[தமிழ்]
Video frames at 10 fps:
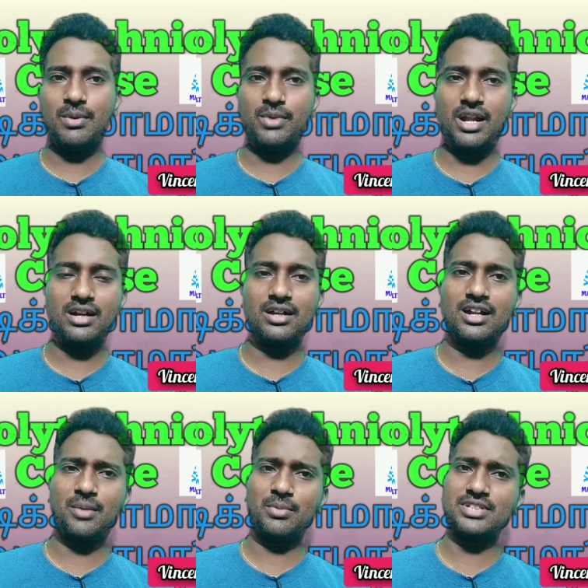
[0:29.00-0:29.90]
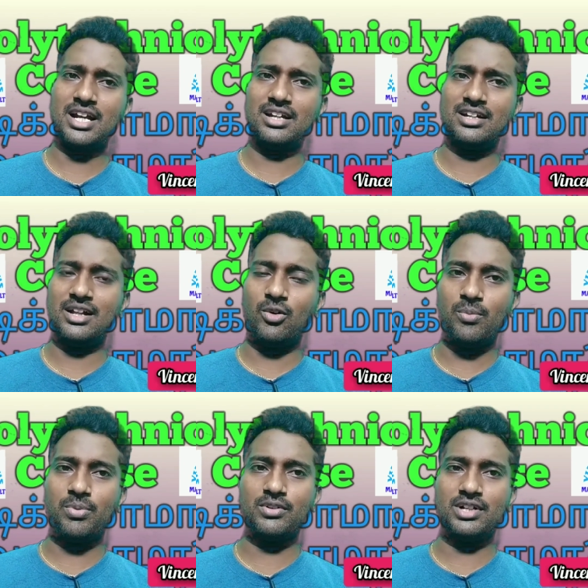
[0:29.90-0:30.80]
மெம்பர் ஆகுங்க நம்ம சேனலை
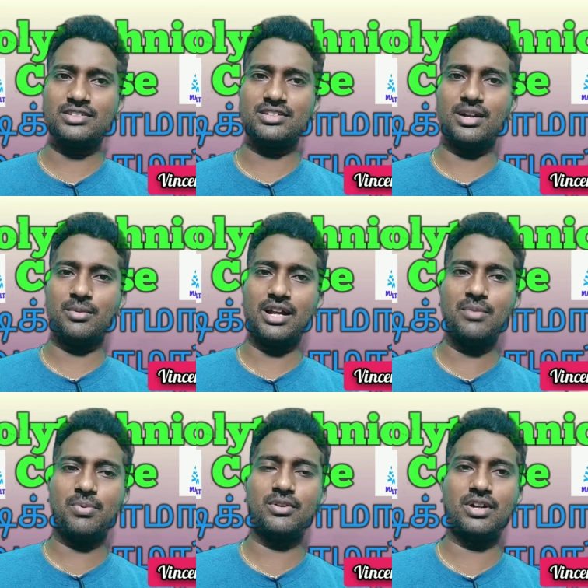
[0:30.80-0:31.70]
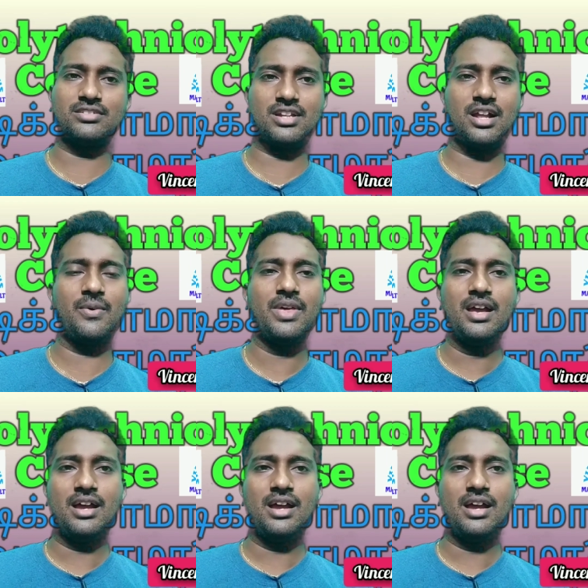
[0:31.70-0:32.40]
டெவலப் பண்ணணும்னு நினச்சிங்கன்னா நம்ம ஹெல்ப் பண்ணணும்னு நினச்சிங்கன்னா